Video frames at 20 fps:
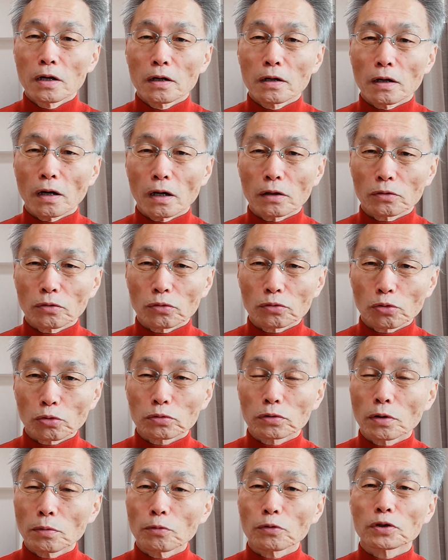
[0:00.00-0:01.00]
ああのとっ
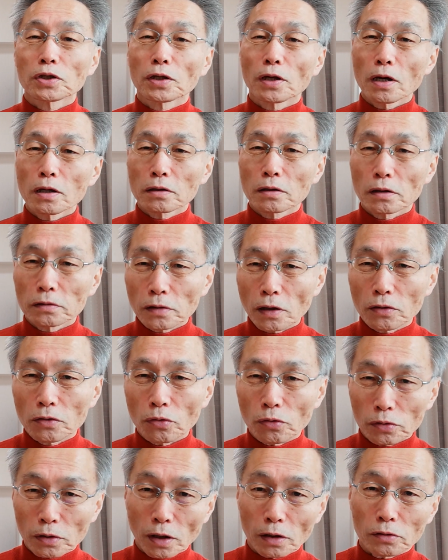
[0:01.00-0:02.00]
ても危険な作
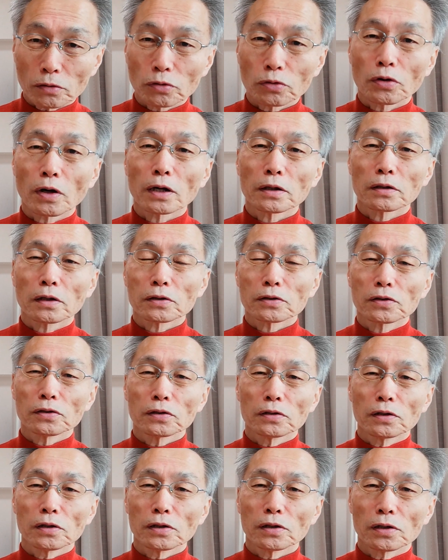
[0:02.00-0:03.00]
業だという
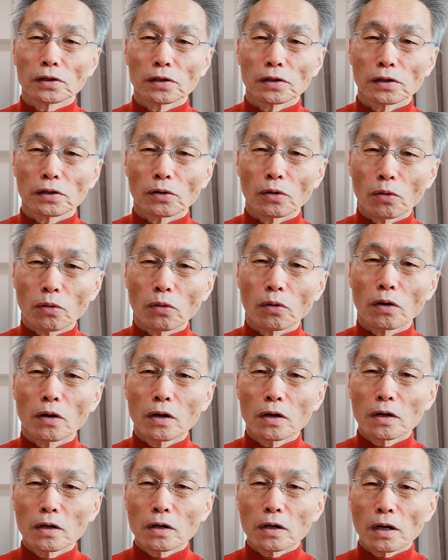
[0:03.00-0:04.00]
話を
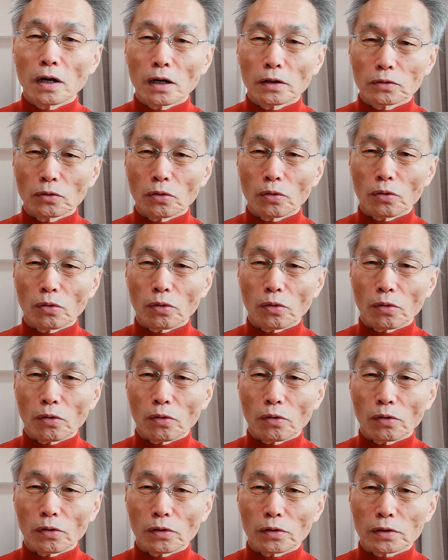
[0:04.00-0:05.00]
あ
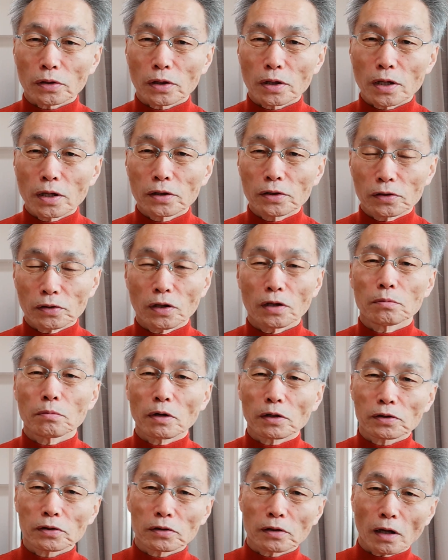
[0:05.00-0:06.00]
のしてい
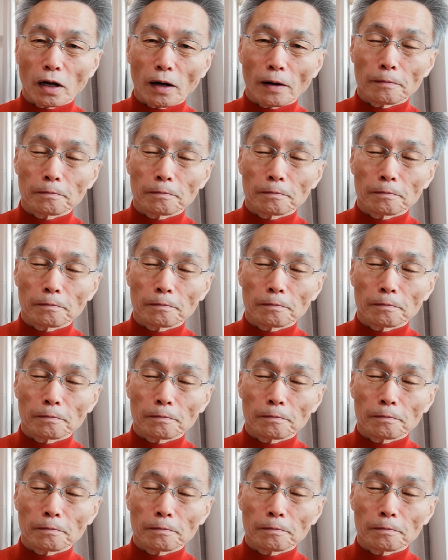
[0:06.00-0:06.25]
ました。